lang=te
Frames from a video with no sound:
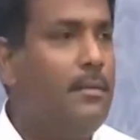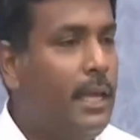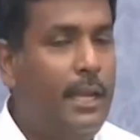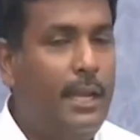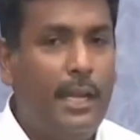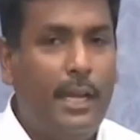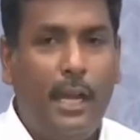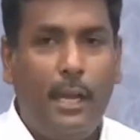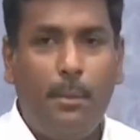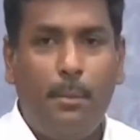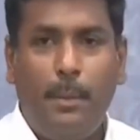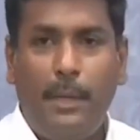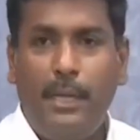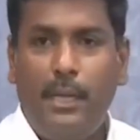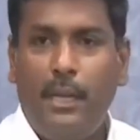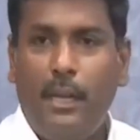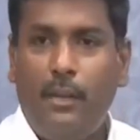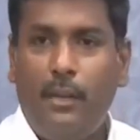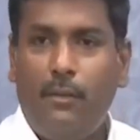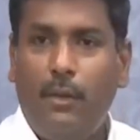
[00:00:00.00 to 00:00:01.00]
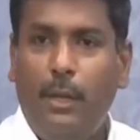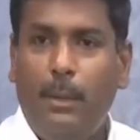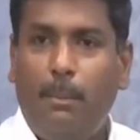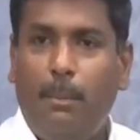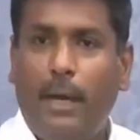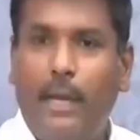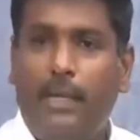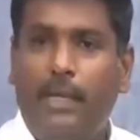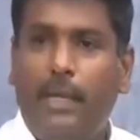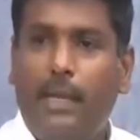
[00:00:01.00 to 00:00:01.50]
తండ్రి గారు పెట్టినటువంటి
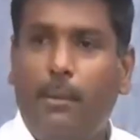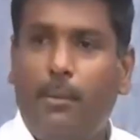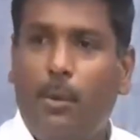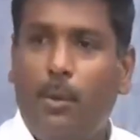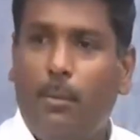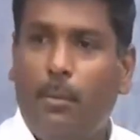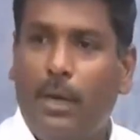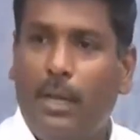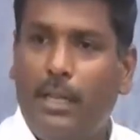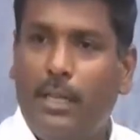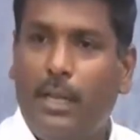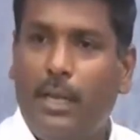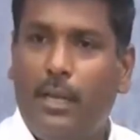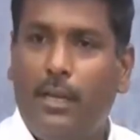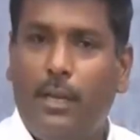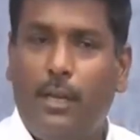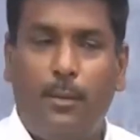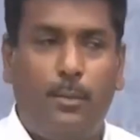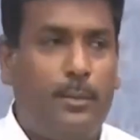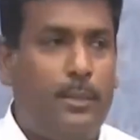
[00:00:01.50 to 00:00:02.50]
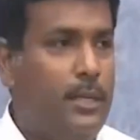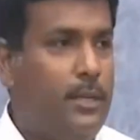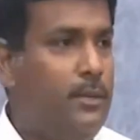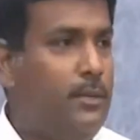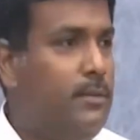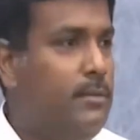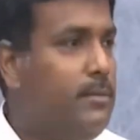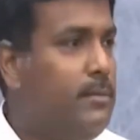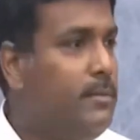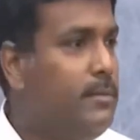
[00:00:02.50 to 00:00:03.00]
పార్టీ ఏమో మరిది గారు నడుపుతారు
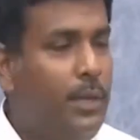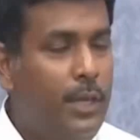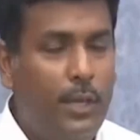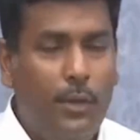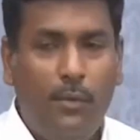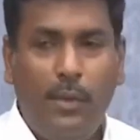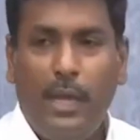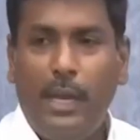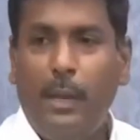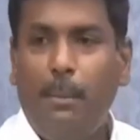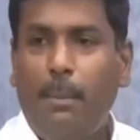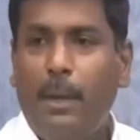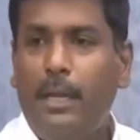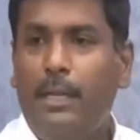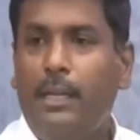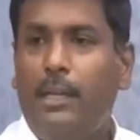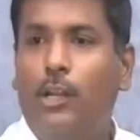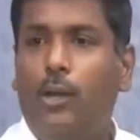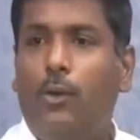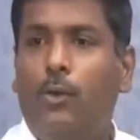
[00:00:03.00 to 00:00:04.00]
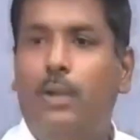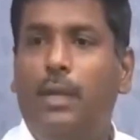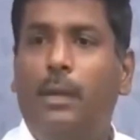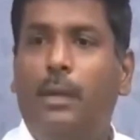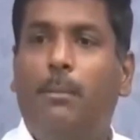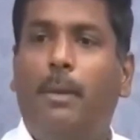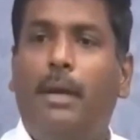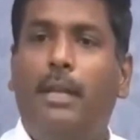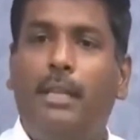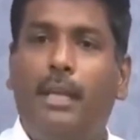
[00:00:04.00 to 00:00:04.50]
వీరు వేరే పార్టీలో
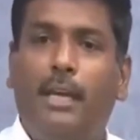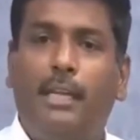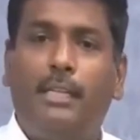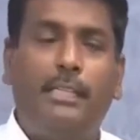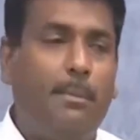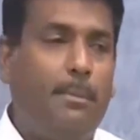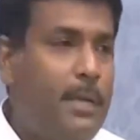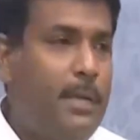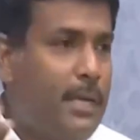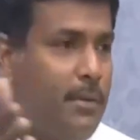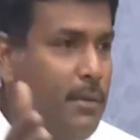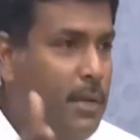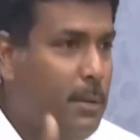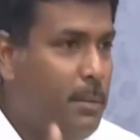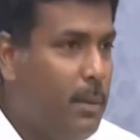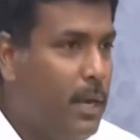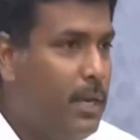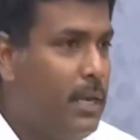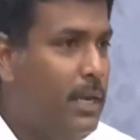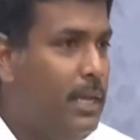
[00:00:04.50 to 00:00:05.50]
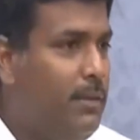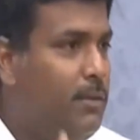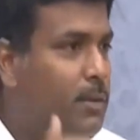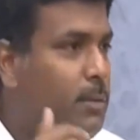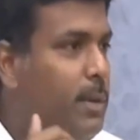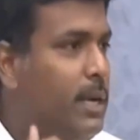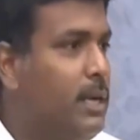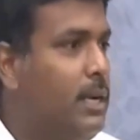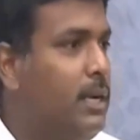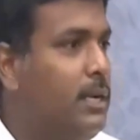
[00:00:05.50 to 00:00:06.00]
ఉండి మరిది గారు చెప్పినటువంటి మాటలు
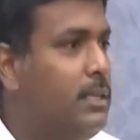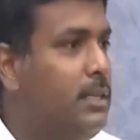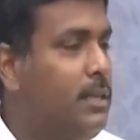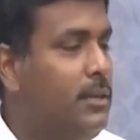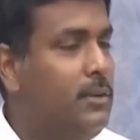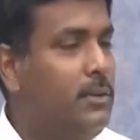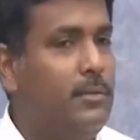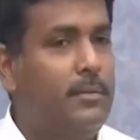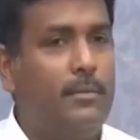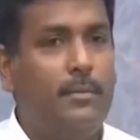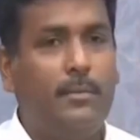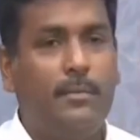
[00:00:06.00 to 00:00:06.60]
ఈవిడ మాట్లాడతారు